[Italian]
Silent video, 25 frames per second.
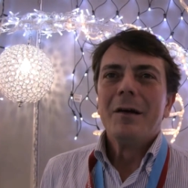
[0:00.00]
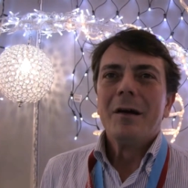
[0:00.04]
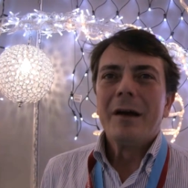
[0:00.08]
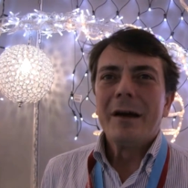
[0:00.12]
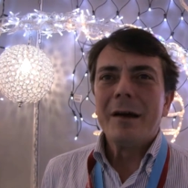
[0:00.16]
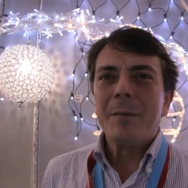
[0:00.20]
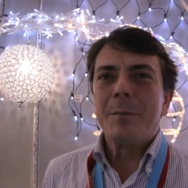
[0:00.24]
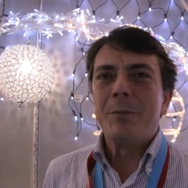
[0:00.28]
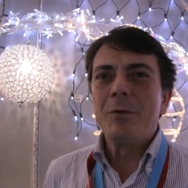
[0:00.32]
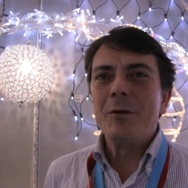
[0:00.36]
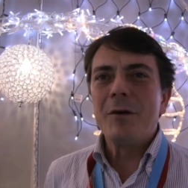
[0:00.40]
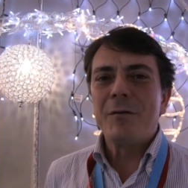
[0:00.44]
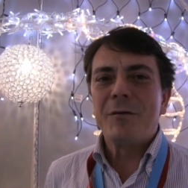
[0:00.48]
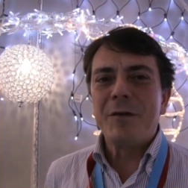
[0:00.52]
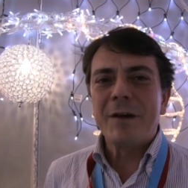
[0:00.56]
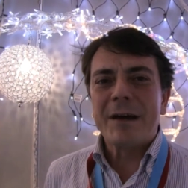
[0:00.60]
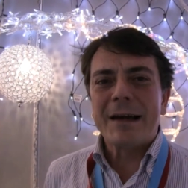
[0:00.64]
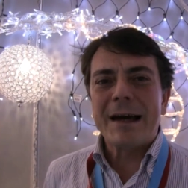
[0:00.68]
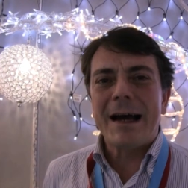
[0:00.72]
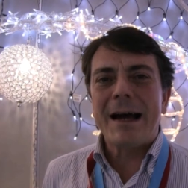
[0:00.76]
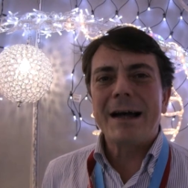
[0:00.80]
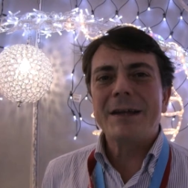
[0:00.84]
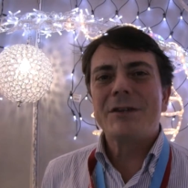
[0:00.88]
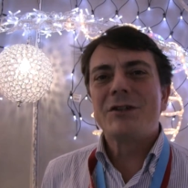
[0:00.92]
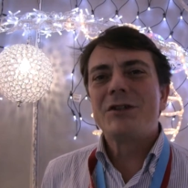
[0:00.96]
e più
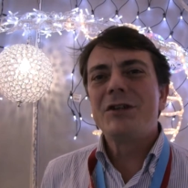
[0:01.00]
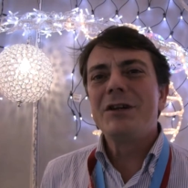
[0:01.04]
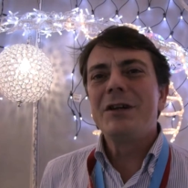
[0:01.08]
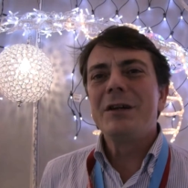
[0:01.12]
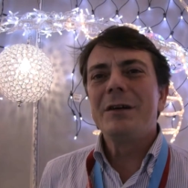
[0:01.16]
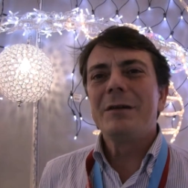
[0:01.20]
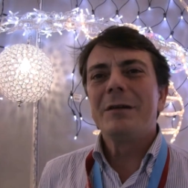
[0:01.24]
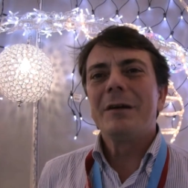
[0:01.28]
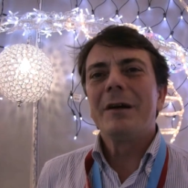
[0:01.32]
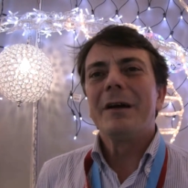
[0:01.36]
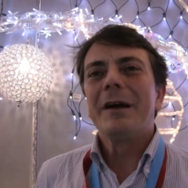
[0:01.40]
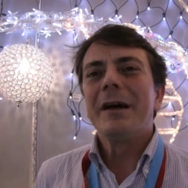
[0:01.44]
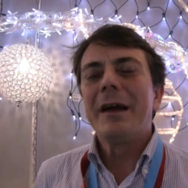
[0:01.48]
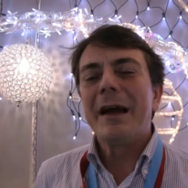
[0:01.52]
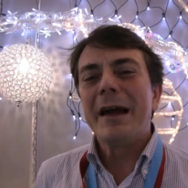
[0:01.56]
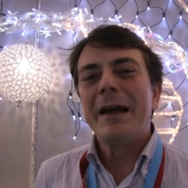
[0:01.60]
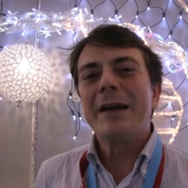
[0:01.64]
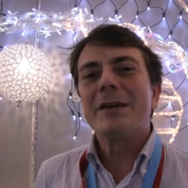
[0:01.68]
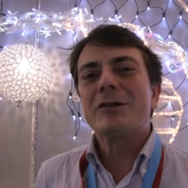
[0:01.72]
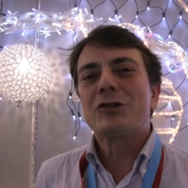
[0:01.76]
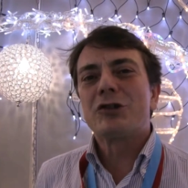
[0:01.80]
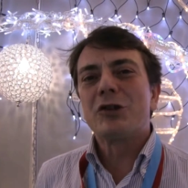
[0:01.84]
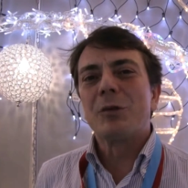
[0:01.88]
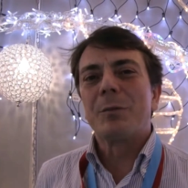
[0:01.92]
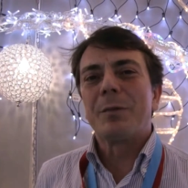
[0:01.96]
efficaci
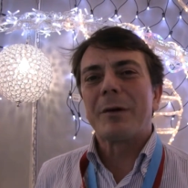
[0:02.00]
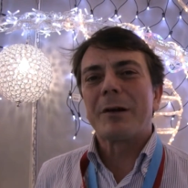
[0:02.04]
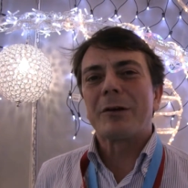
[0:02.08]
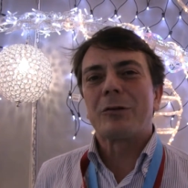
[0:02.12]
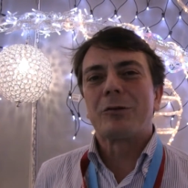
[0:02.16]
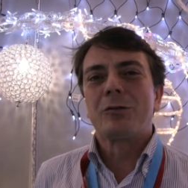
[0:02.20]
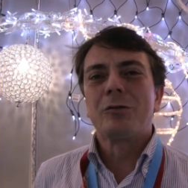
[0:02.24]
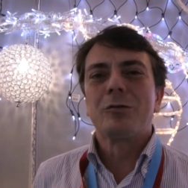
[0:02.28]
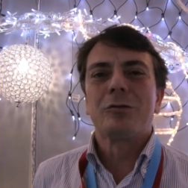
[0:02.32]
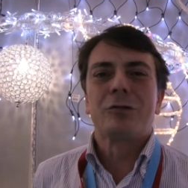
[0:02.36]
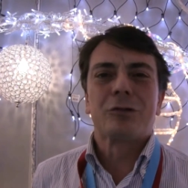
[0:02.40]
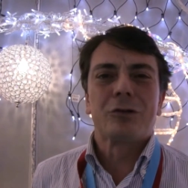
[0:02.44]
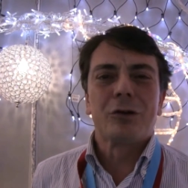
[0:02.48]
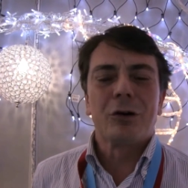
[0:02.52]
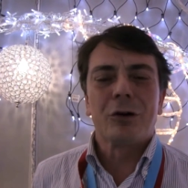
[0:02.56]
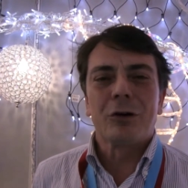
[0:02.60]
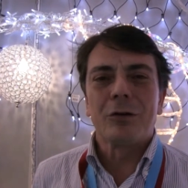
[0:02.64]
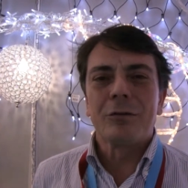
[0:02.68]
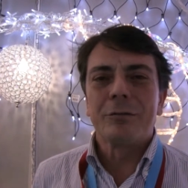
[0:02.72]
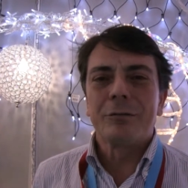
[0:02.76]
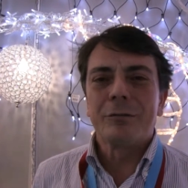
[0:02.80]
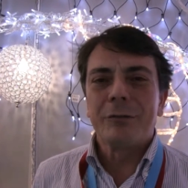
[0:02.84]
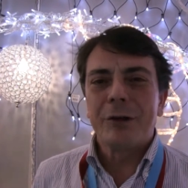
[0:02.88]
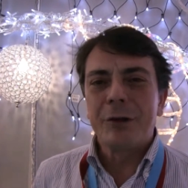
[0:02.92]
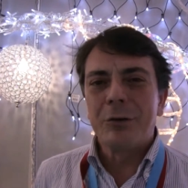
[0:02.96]
e
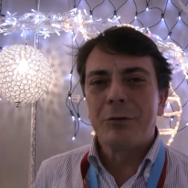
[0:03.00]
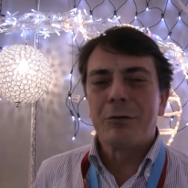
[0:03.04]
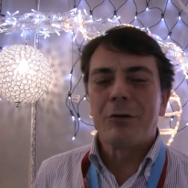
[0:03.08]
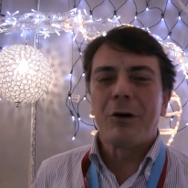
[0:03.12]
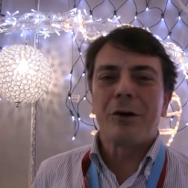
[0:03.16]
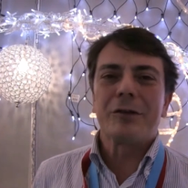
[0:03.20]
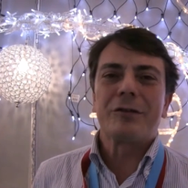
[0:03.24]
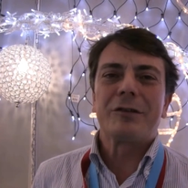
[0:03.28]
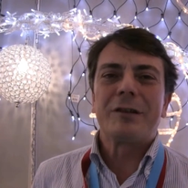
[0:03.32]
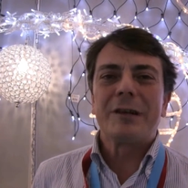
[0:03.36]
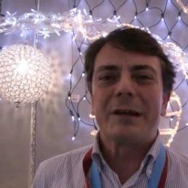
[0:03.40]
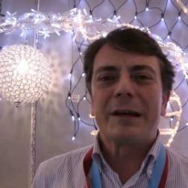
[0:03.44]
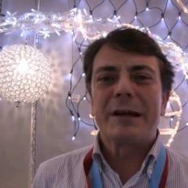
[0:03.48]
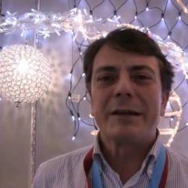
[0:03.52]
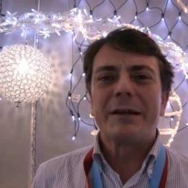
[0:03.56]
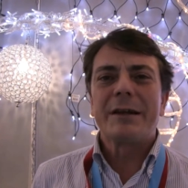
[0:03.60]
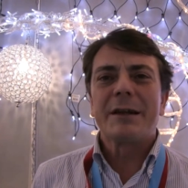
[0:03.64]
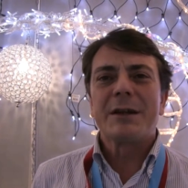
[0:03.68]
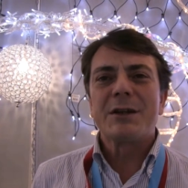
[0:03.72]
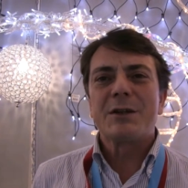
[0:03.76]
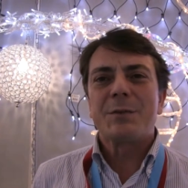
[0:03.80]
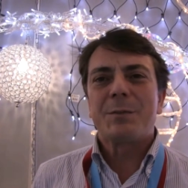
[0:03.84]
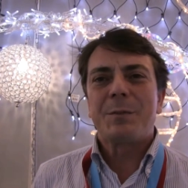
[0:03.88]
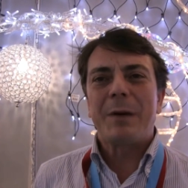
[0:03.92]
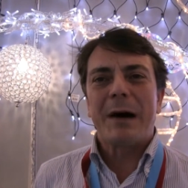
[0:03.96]
soprattutto in un'ottica di
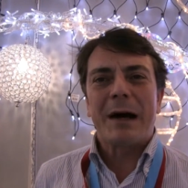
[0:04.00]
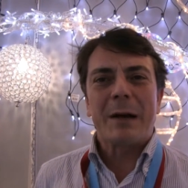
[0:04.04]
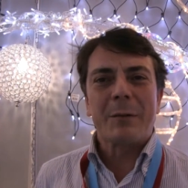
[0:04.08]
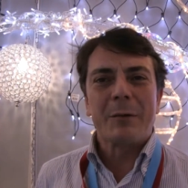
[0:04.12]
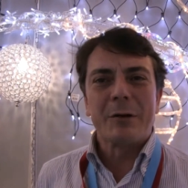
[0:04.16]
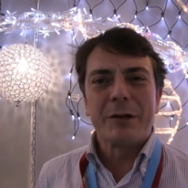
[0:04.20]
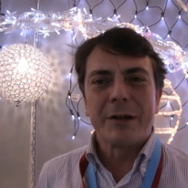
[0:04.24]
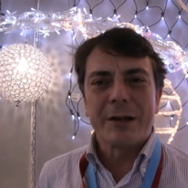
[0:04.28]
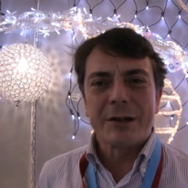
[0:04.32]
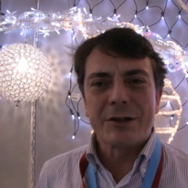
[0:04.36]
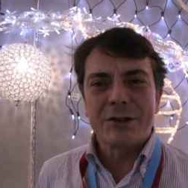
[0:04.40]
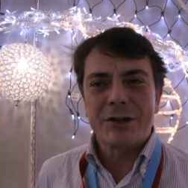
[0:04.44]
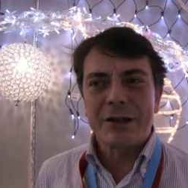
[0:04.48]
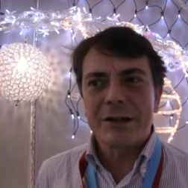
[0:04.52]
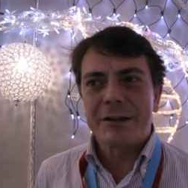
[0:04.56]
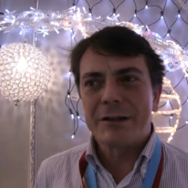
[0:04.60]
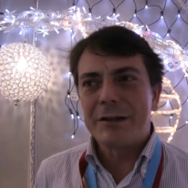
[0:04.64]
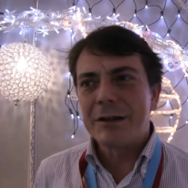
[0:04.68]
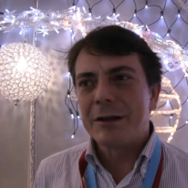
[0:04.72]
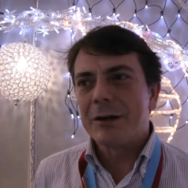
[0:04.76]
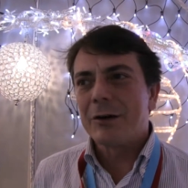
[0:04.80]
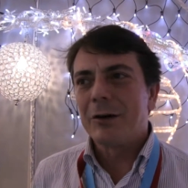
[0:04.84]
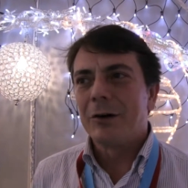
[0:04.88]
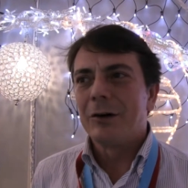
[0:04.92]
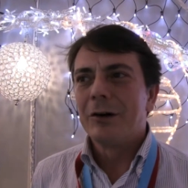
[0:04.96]
risparmio
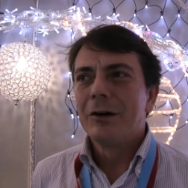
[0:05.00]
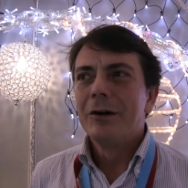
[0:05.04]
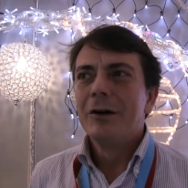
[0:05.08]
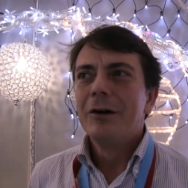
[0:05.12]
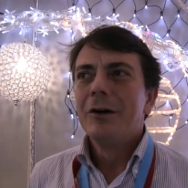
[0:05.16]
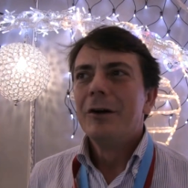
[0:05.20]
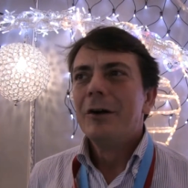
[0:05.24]
energetico.